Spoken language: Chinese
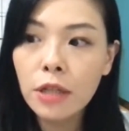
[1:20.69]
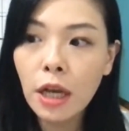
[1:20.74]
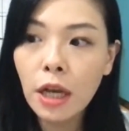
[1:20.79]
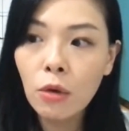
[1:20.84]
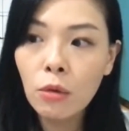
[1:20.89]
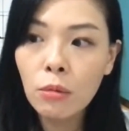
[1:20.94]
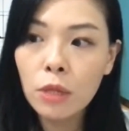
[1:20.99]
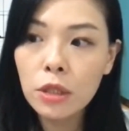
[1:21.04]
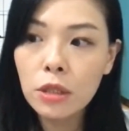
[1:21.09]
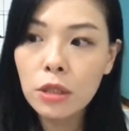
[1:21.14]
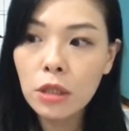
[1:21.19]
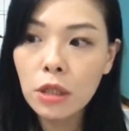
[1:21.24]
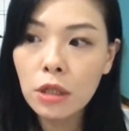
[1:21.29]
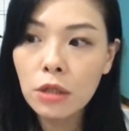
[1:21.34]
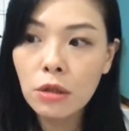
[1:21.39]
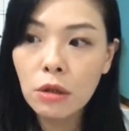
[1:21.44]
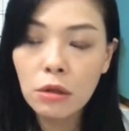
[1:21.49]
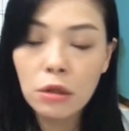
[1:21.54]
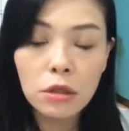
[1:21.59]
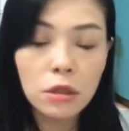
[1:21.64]
当我们今天
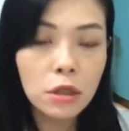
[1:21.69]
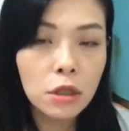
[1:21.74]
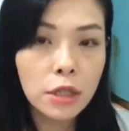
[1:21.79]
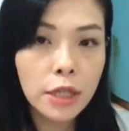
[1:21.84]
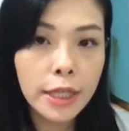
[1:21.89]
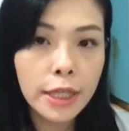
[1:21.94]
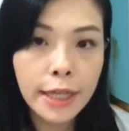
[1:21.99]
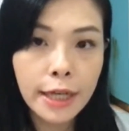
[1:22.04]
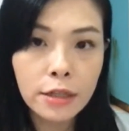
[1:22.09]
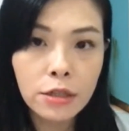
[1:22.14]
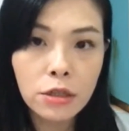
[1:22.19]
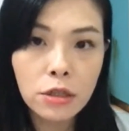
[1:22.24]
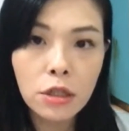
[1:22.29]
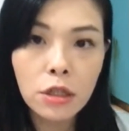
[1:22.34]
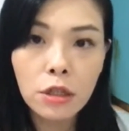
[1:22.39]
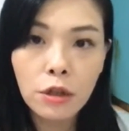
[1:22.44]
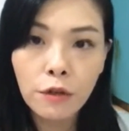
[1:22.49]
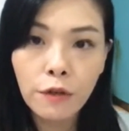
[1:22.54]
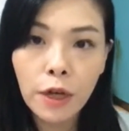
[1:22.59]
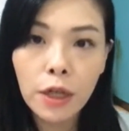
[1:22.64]
有了这个三加十
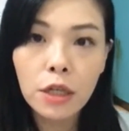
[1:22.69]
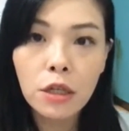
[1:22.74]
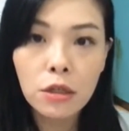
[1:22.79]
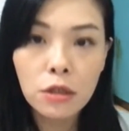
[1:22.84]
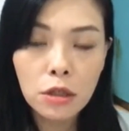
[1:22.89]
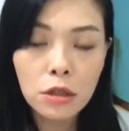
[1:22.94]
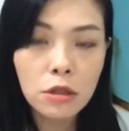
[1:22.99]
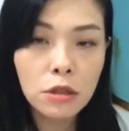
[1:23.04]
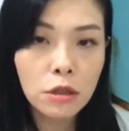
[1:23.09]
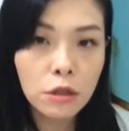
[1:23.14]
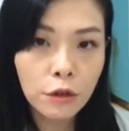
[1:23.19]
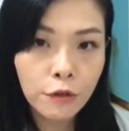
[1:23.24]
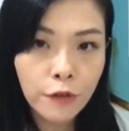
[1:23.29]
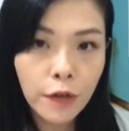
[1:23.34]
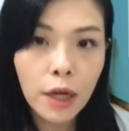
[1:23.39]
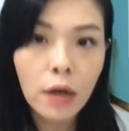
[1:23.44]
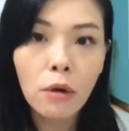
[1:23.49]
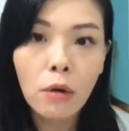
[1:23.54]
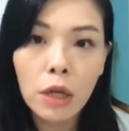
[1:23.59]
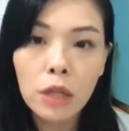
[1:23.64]
一的防疫政策的
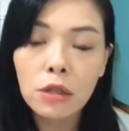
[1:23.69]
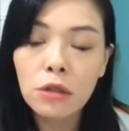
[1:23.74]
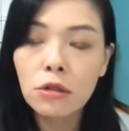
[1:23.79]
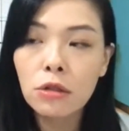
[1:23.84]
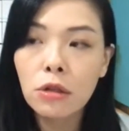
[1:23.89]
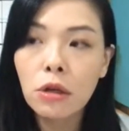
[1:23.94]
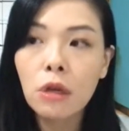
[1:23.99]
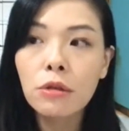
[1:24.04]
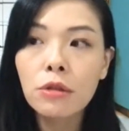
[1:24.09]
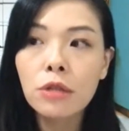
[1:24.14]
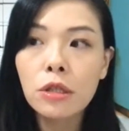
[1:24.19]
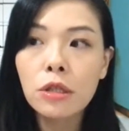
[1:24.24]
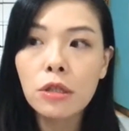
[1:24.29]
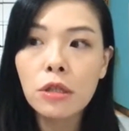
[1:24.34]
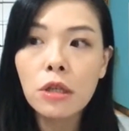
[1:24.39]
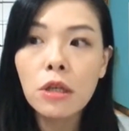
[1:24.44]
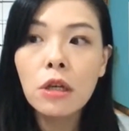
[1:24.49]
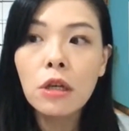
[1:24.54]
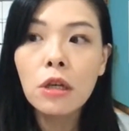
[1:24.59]
放宽的时候，其实